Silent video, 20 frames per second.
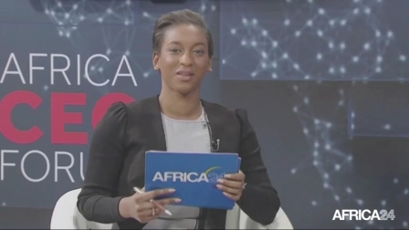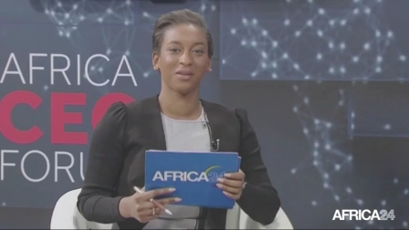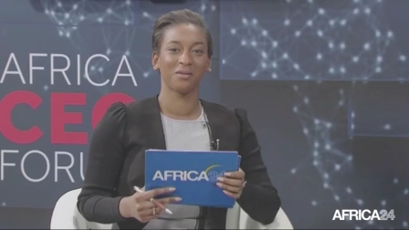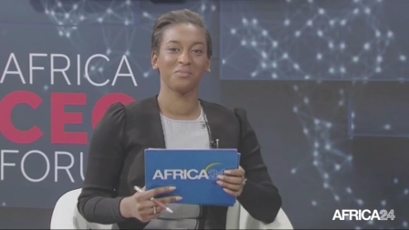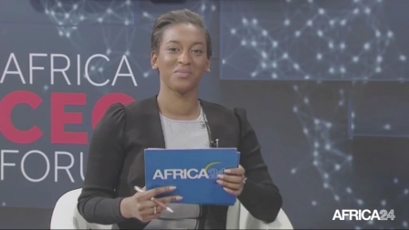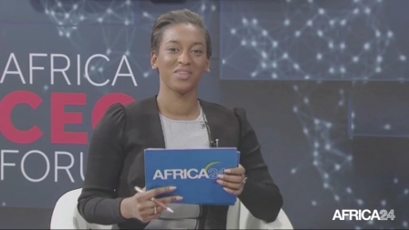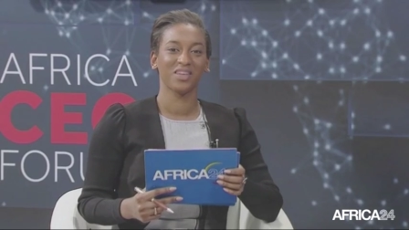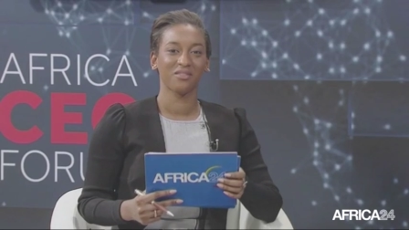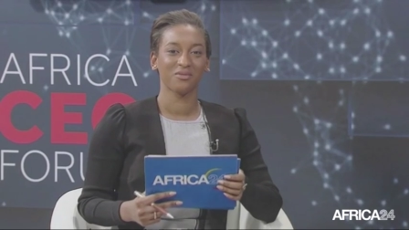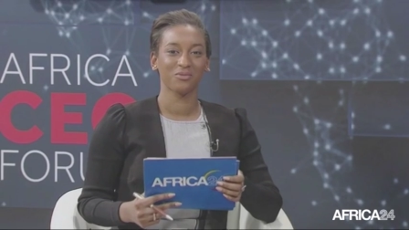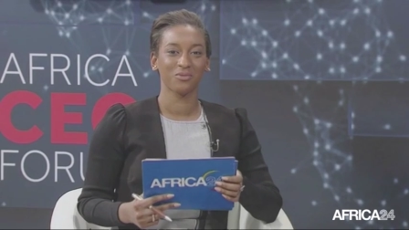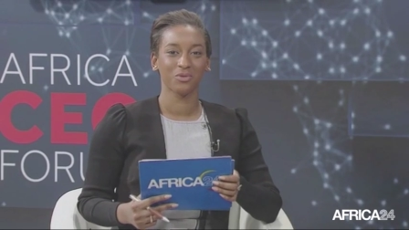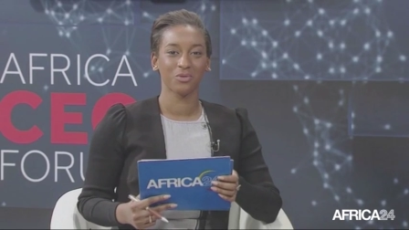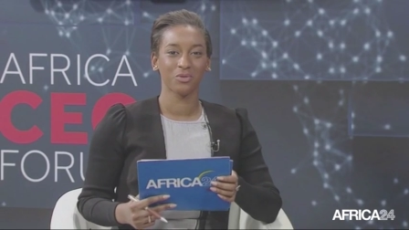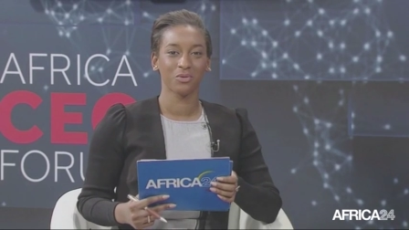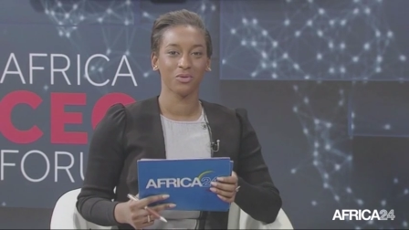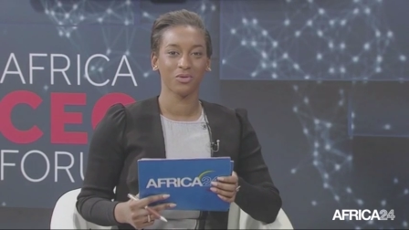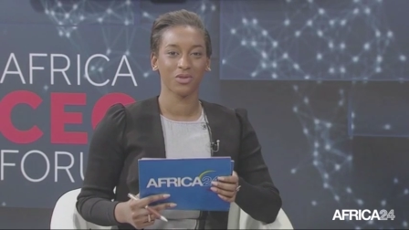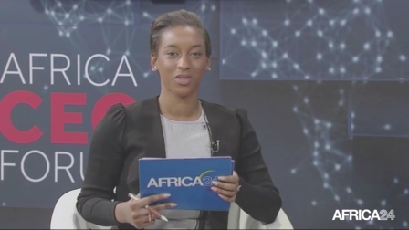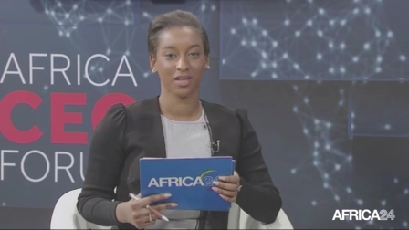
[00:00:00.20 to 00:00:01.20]

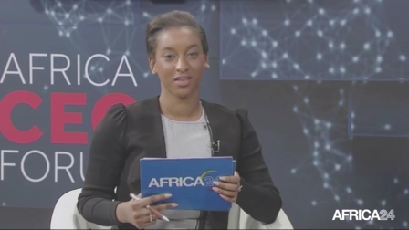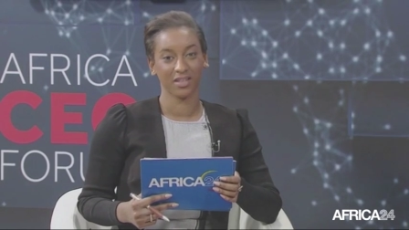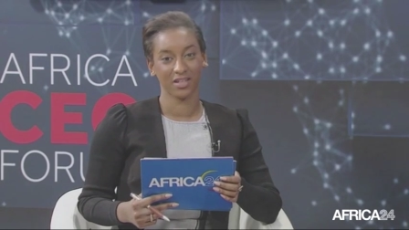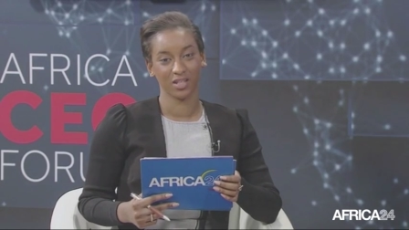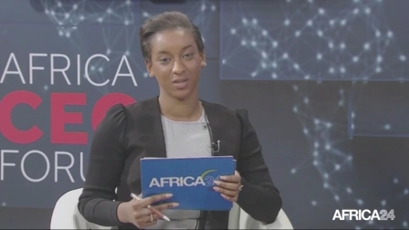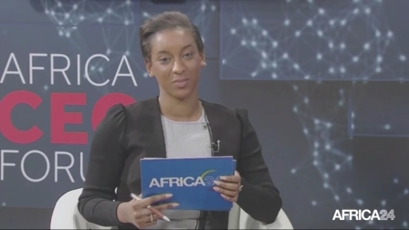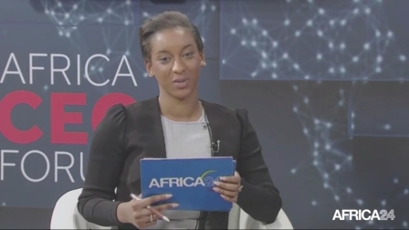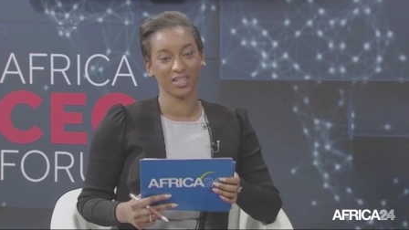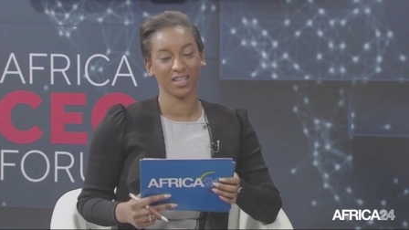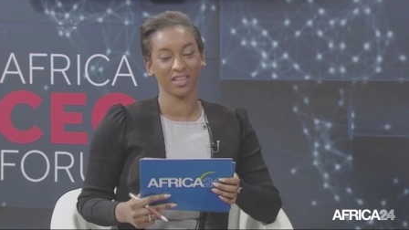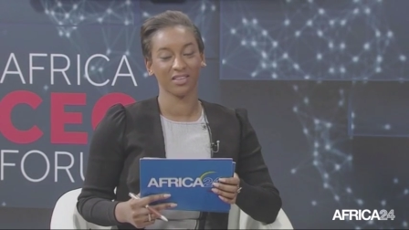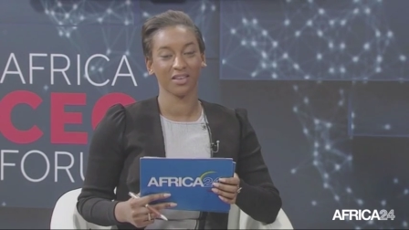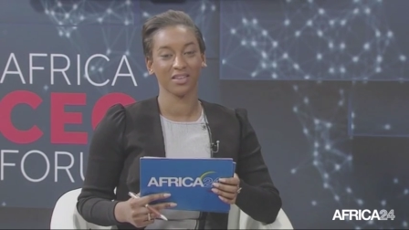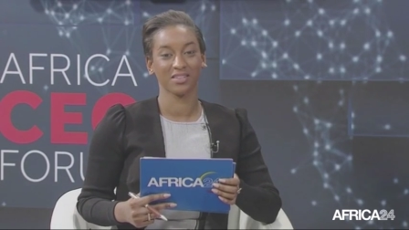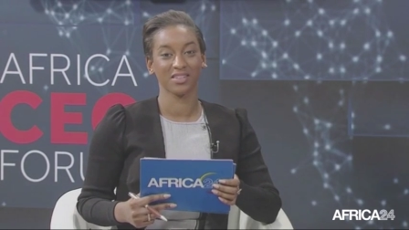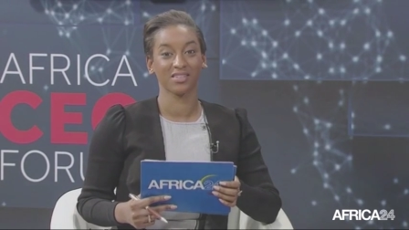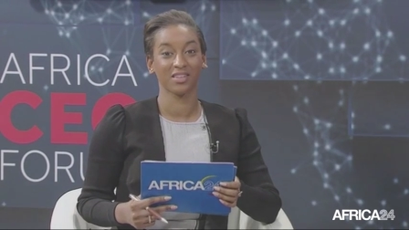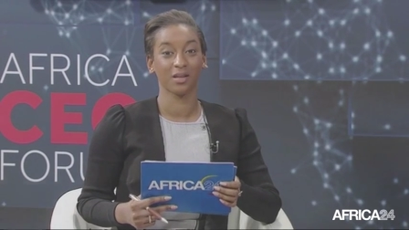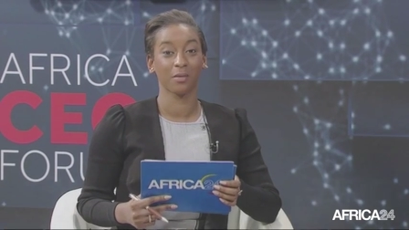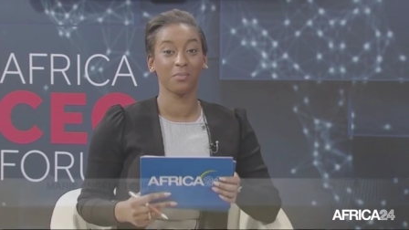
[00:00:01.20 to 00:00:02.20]
Bienvenue, chers téléspectateurs.
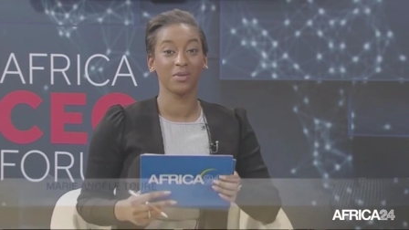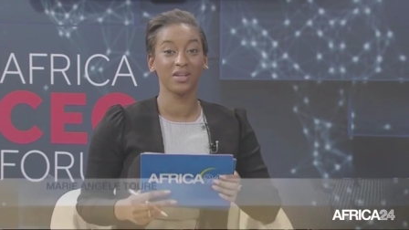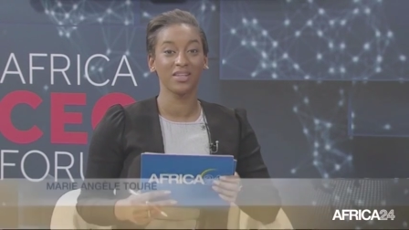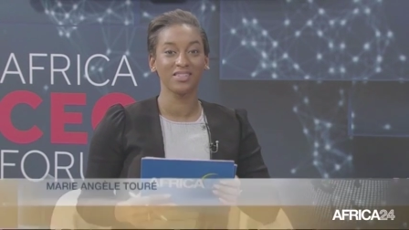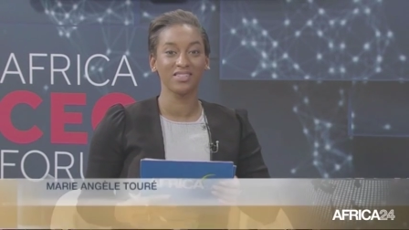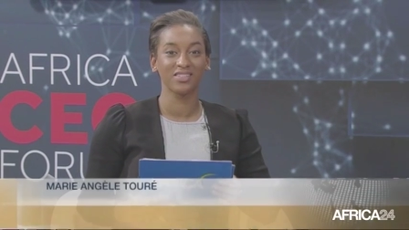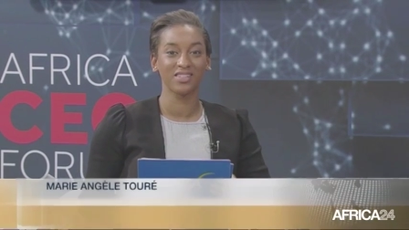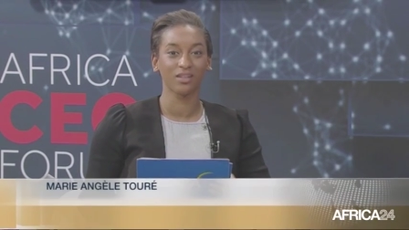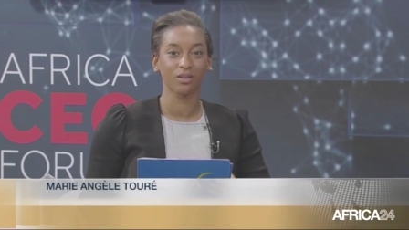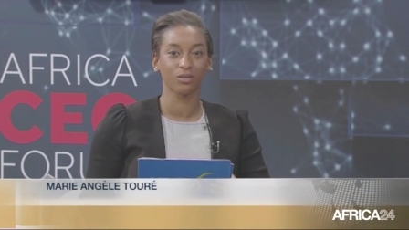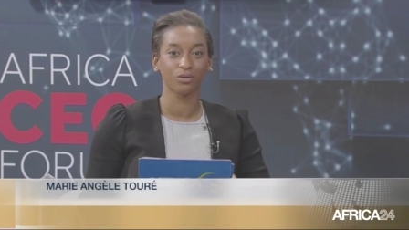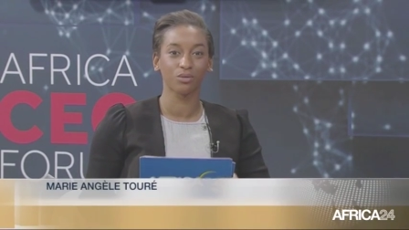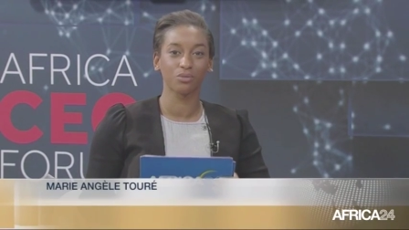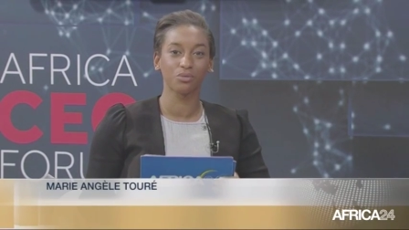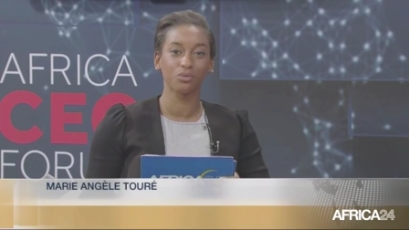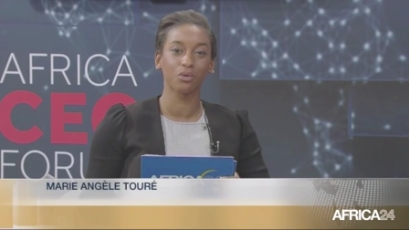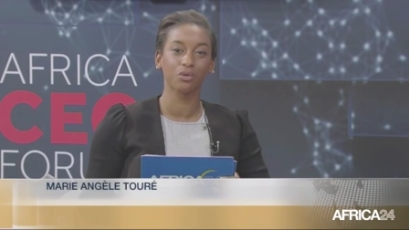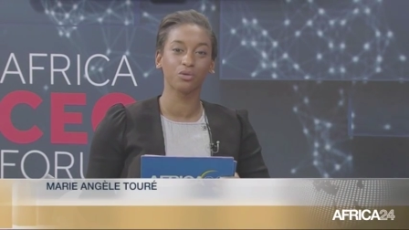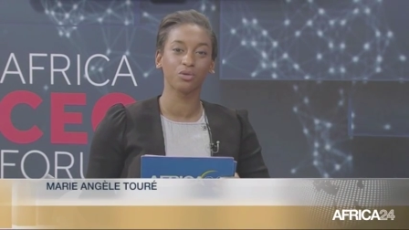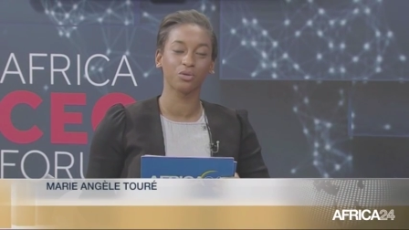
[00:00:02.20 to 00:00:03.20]
C'est un plaisir de
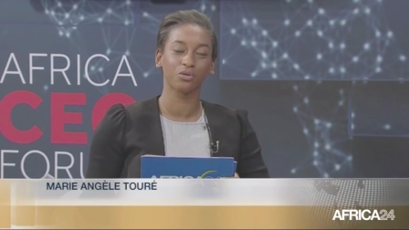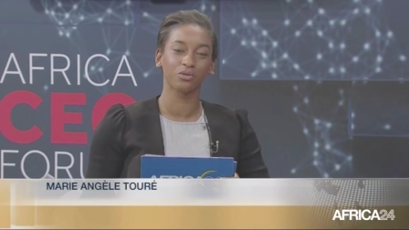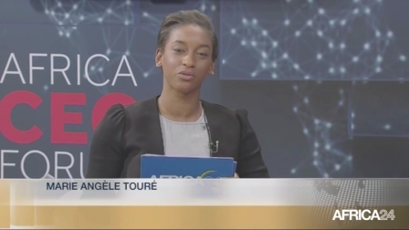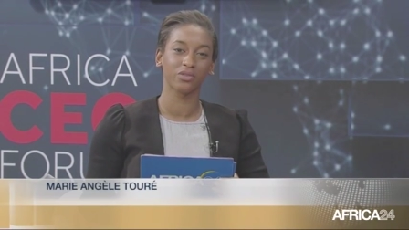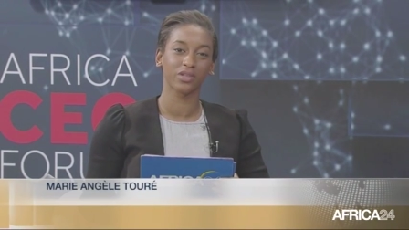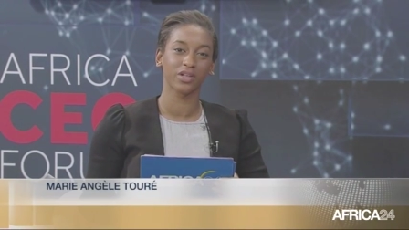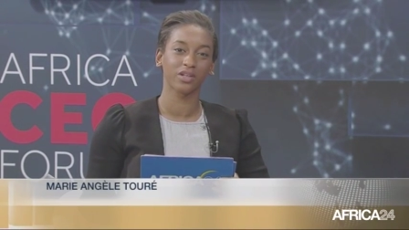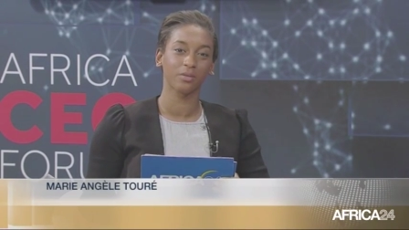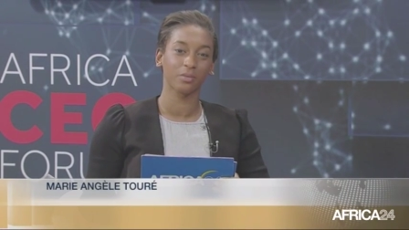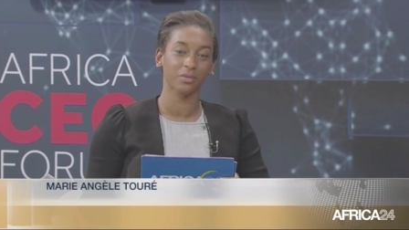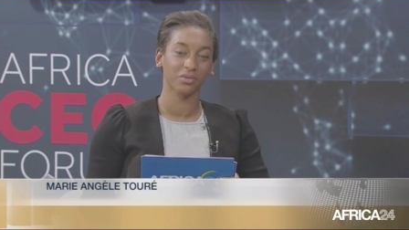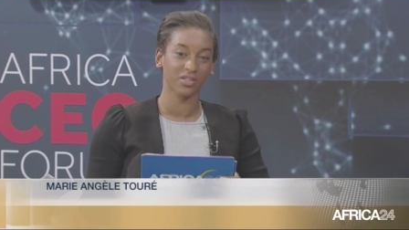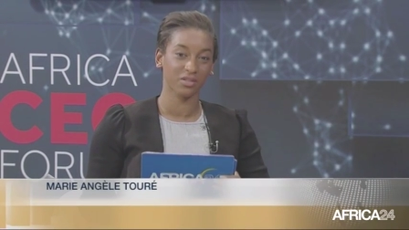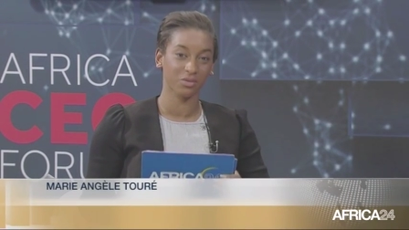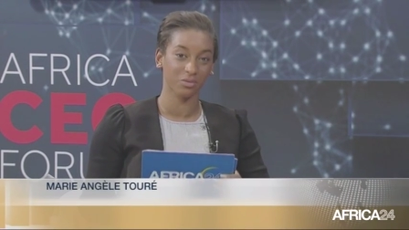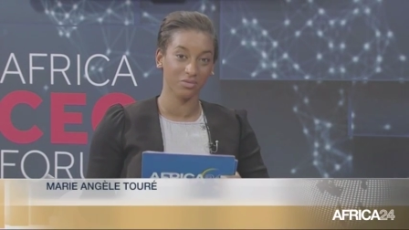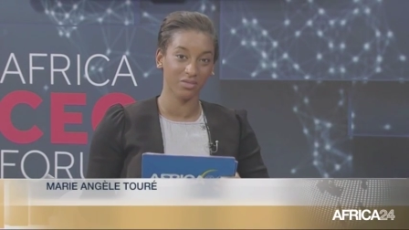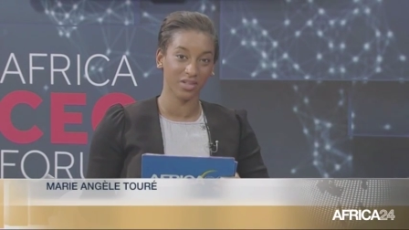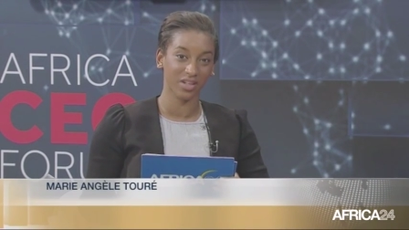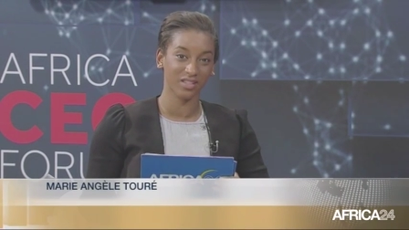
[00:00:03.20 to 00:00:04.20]
vous retrouver pour
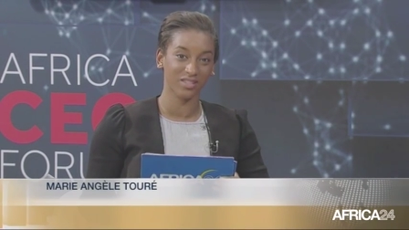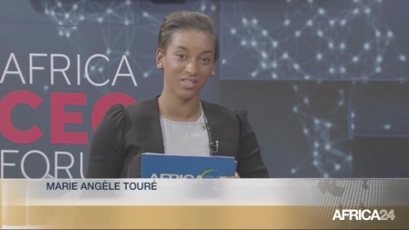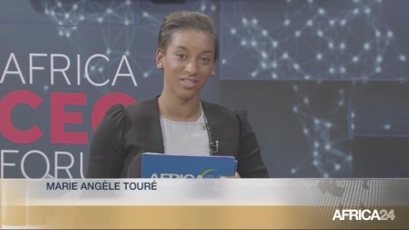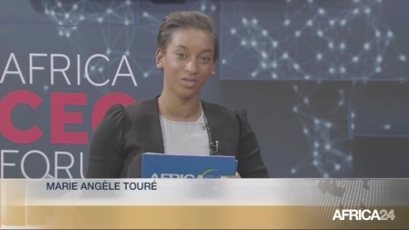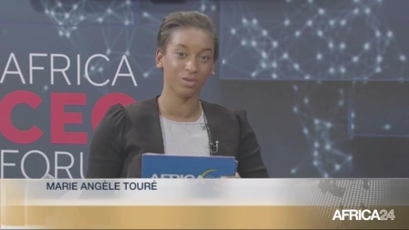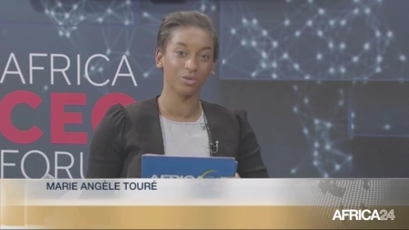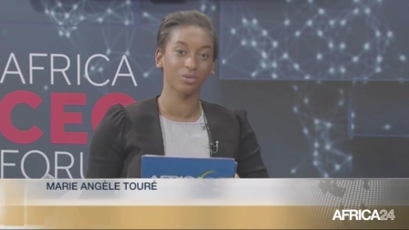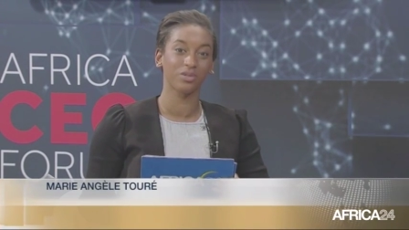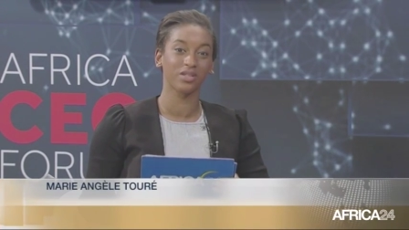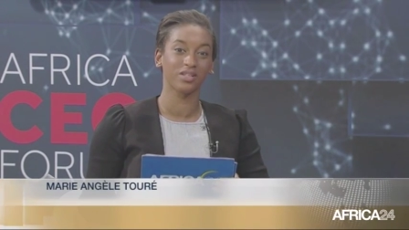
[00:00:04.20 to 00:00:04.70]
cette nouvelle édition de